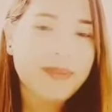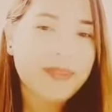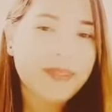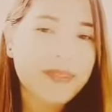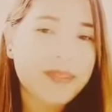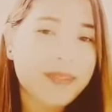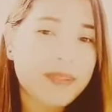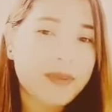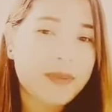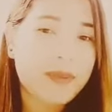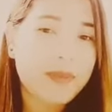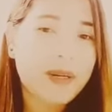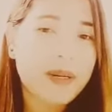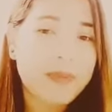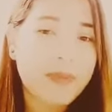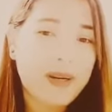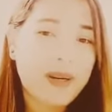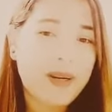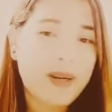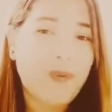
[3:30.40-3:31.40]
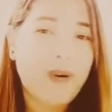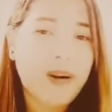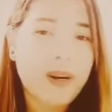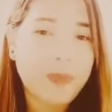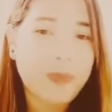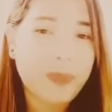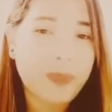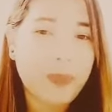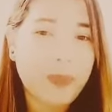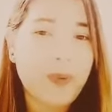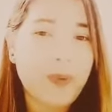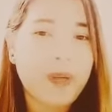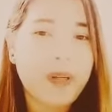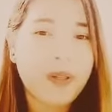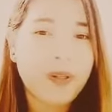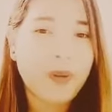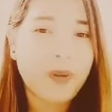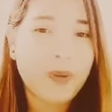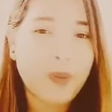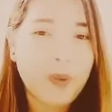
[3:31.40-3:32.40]
kasi baka maawaan pa po
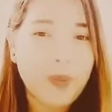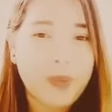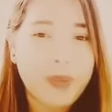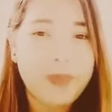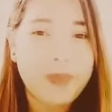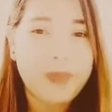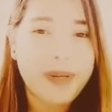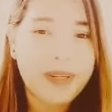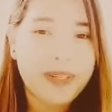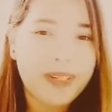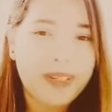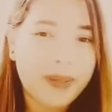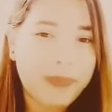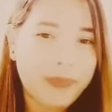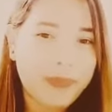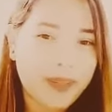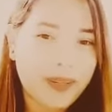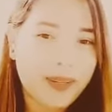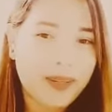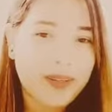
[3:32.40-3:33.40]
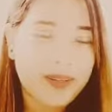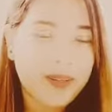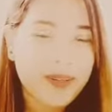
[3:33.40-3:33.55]
kayo ng COVID mahirap na